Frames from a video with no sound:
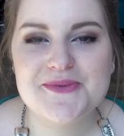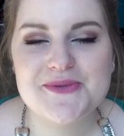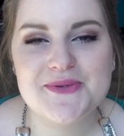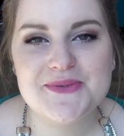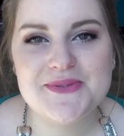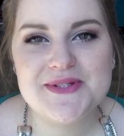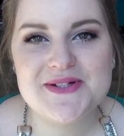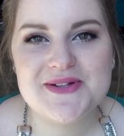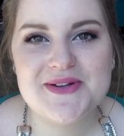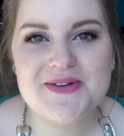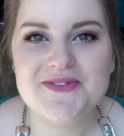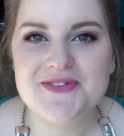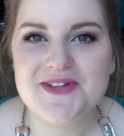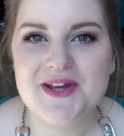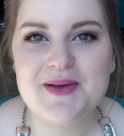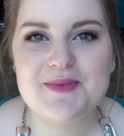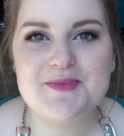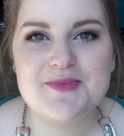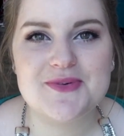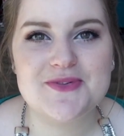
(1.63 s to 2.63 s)
Aujourd'hui je
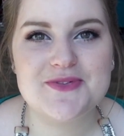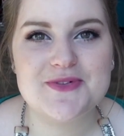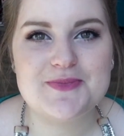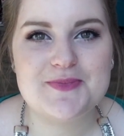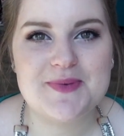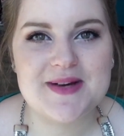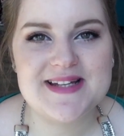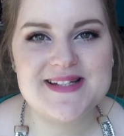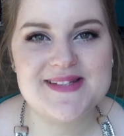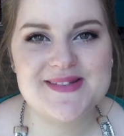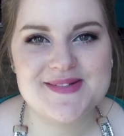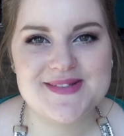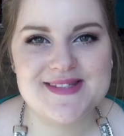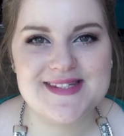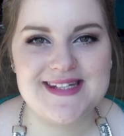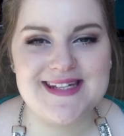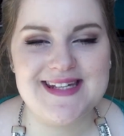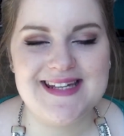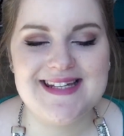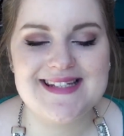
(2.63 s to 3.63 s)
reviens pour vous
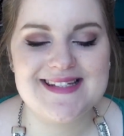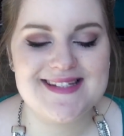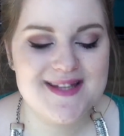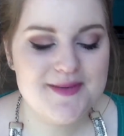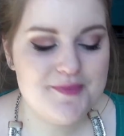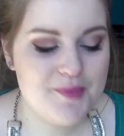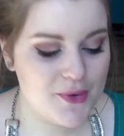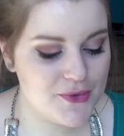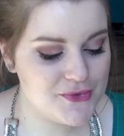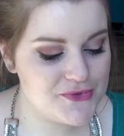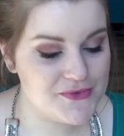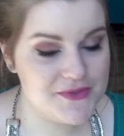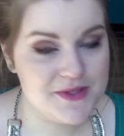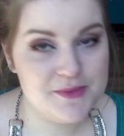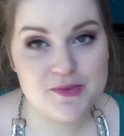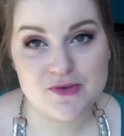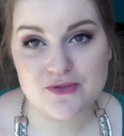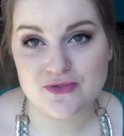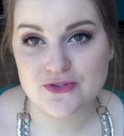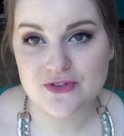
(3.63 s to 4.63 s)
présenter des
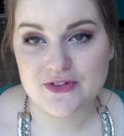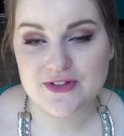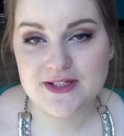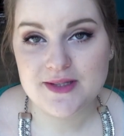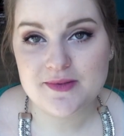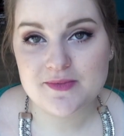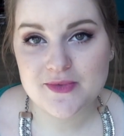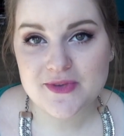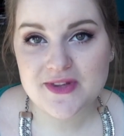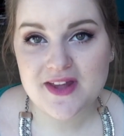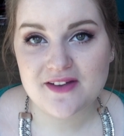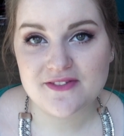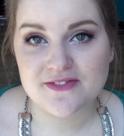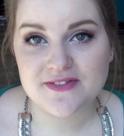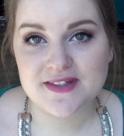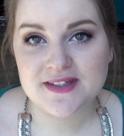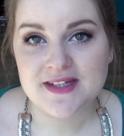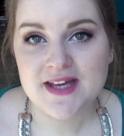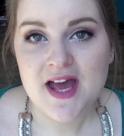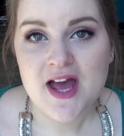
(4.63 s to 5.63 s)
produits, pour vous donner mon
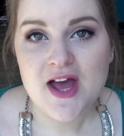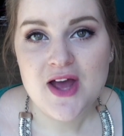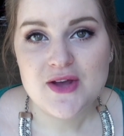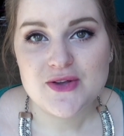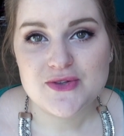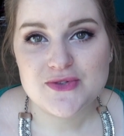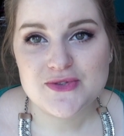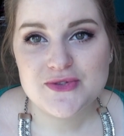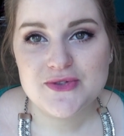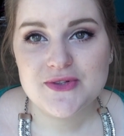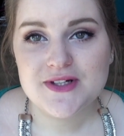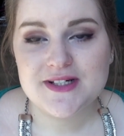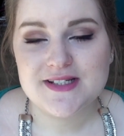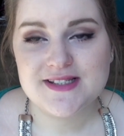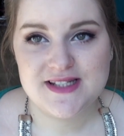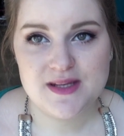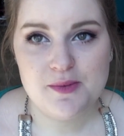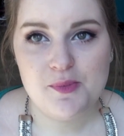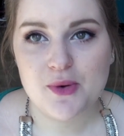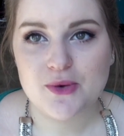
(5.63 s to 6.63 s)
avis sur
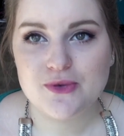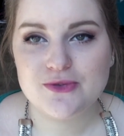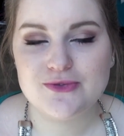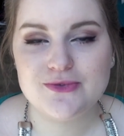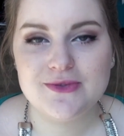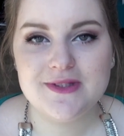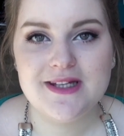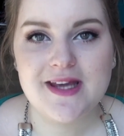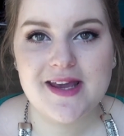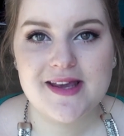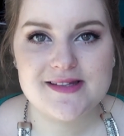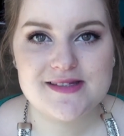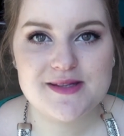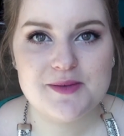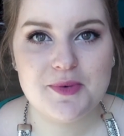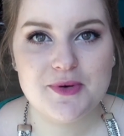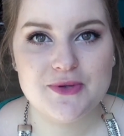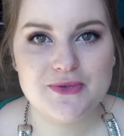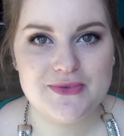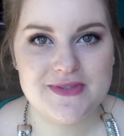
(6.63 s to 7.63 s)
des produits. Et
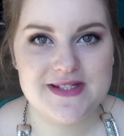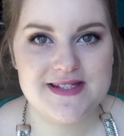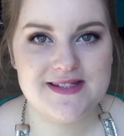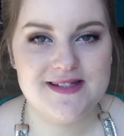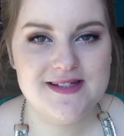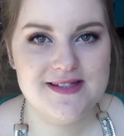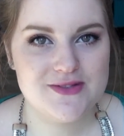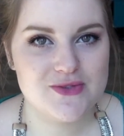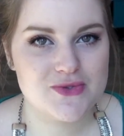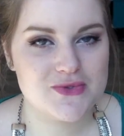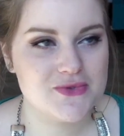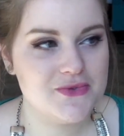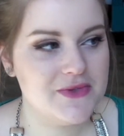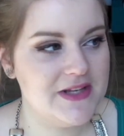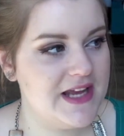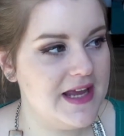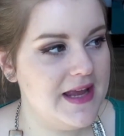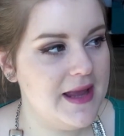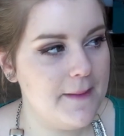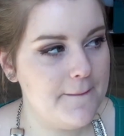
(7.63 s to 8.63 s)
ces produits-ci, ce sont
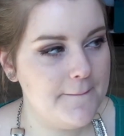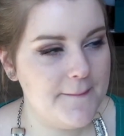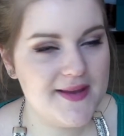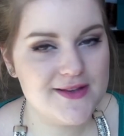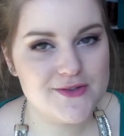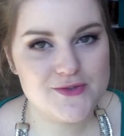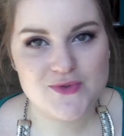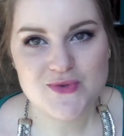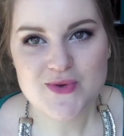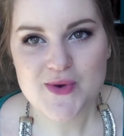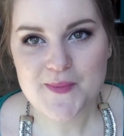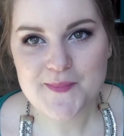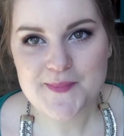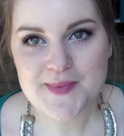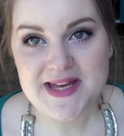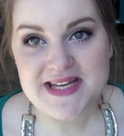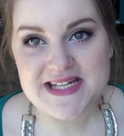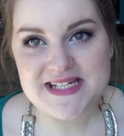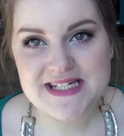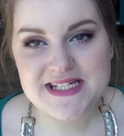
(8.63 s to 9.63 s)
les pinceaux
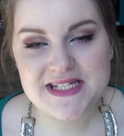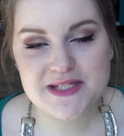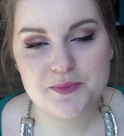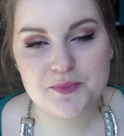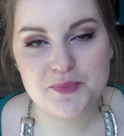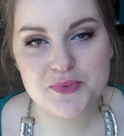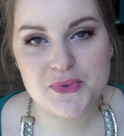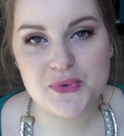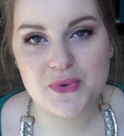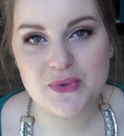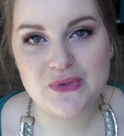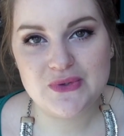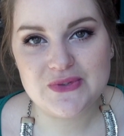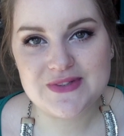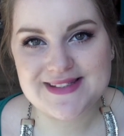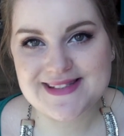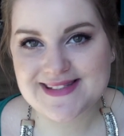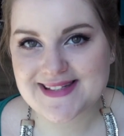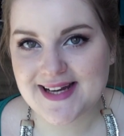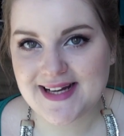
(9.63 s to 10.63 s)
magiques pour
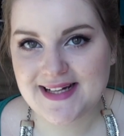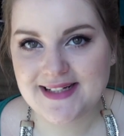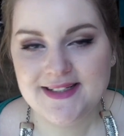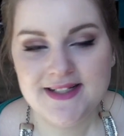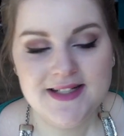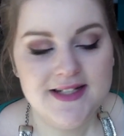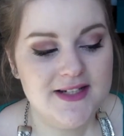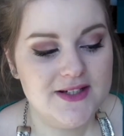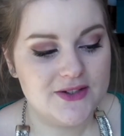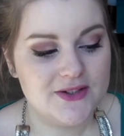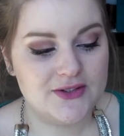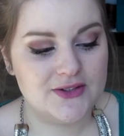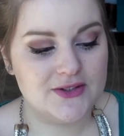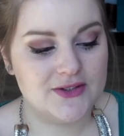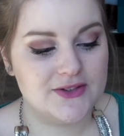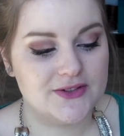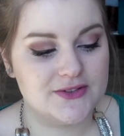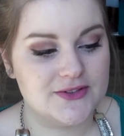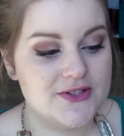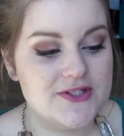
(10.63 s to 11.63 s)
le teint
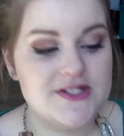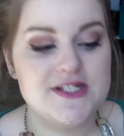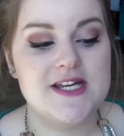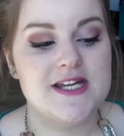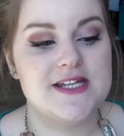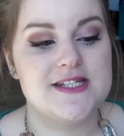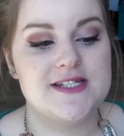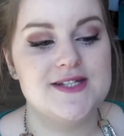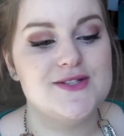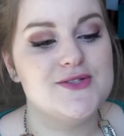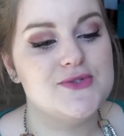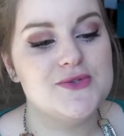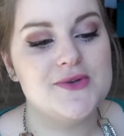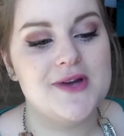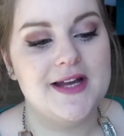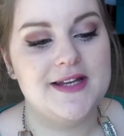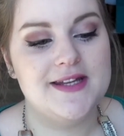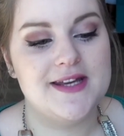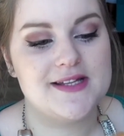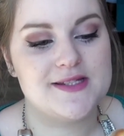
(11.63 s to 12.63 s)
euh, que j'ai acheté
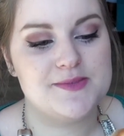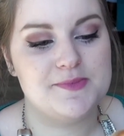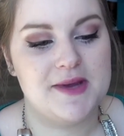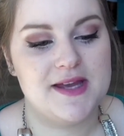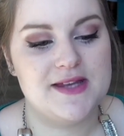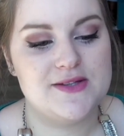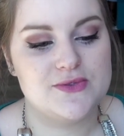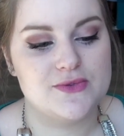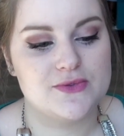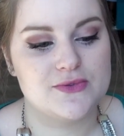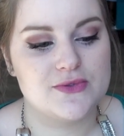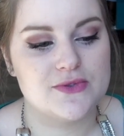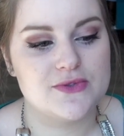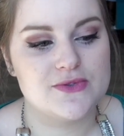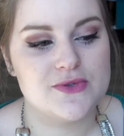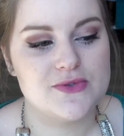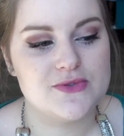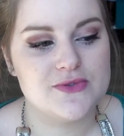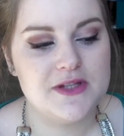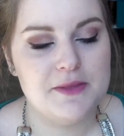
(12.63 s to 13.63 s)
sur AliExpress. Donc
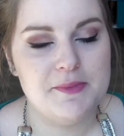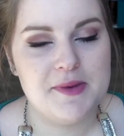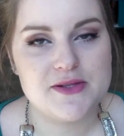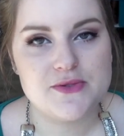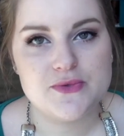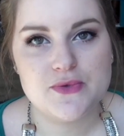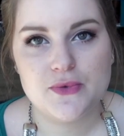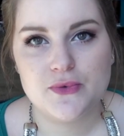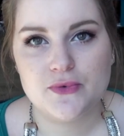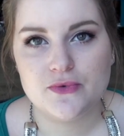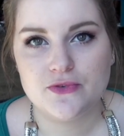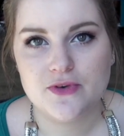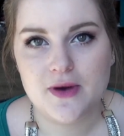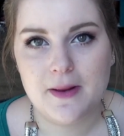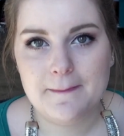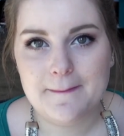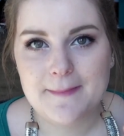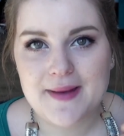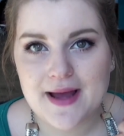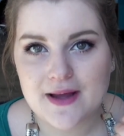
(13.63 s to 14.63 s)
ce sont des pinceaux qu'on
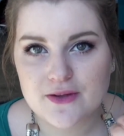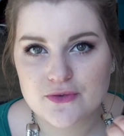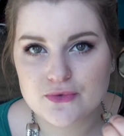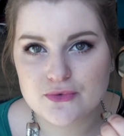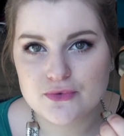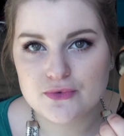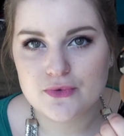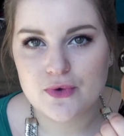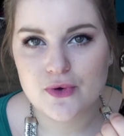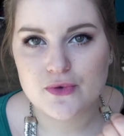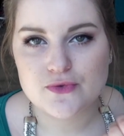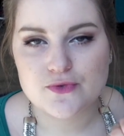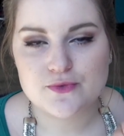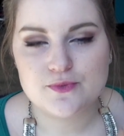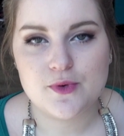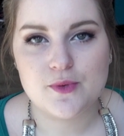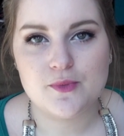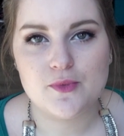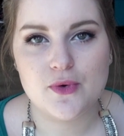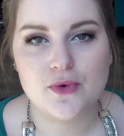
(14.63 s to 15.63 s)
voit partout en
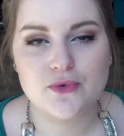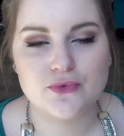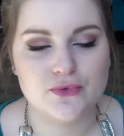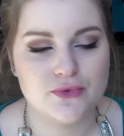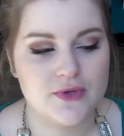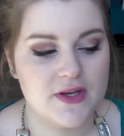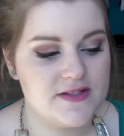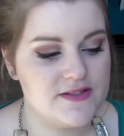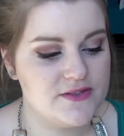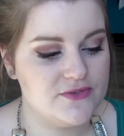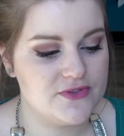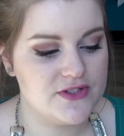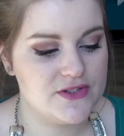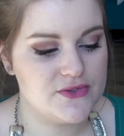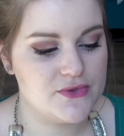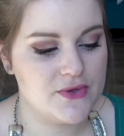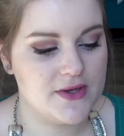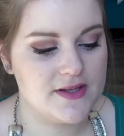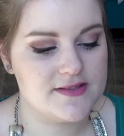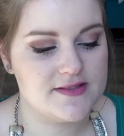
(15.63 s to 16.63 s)
ce moment. En tout cas si vous
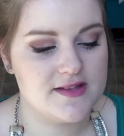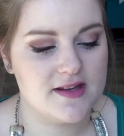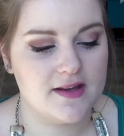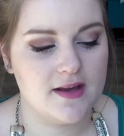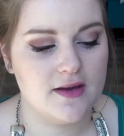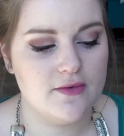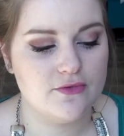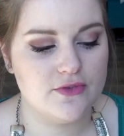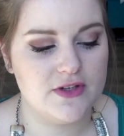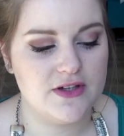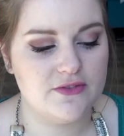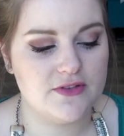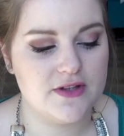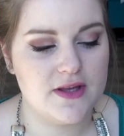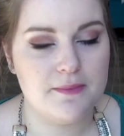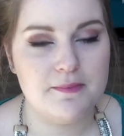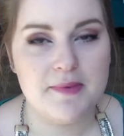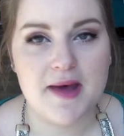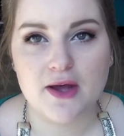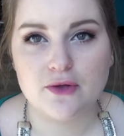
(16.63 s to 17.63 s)
êtes sur Instagram, vous les
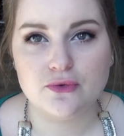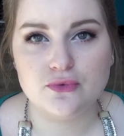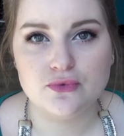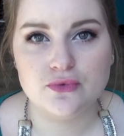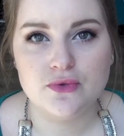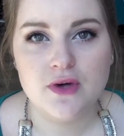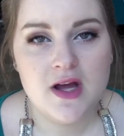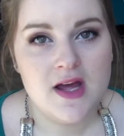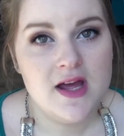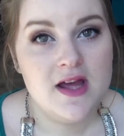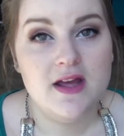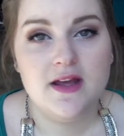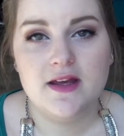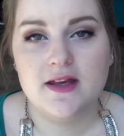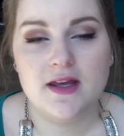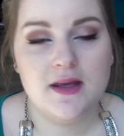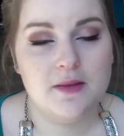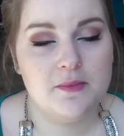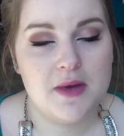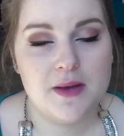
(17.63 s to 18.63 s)
voyez partout.
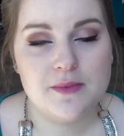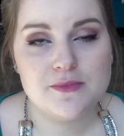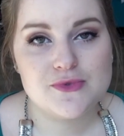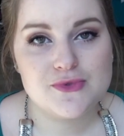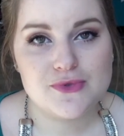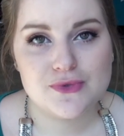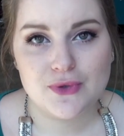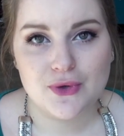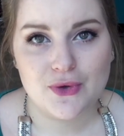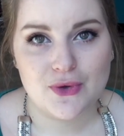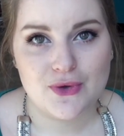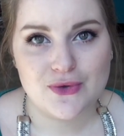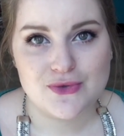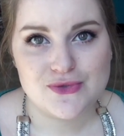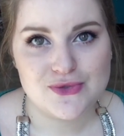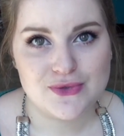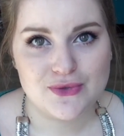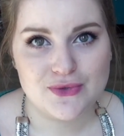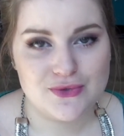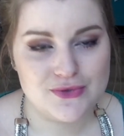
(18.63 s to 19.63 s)
Et même sur, euh,
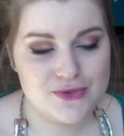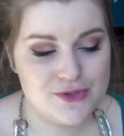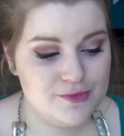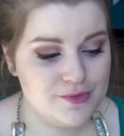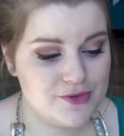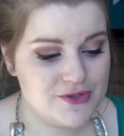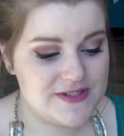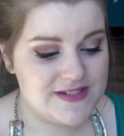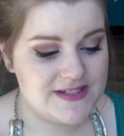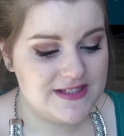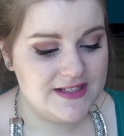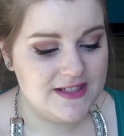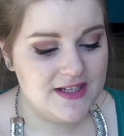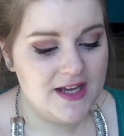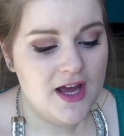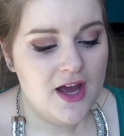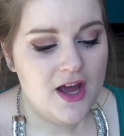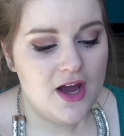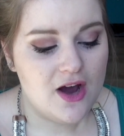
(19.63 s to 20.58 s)
sur YouTube aussi.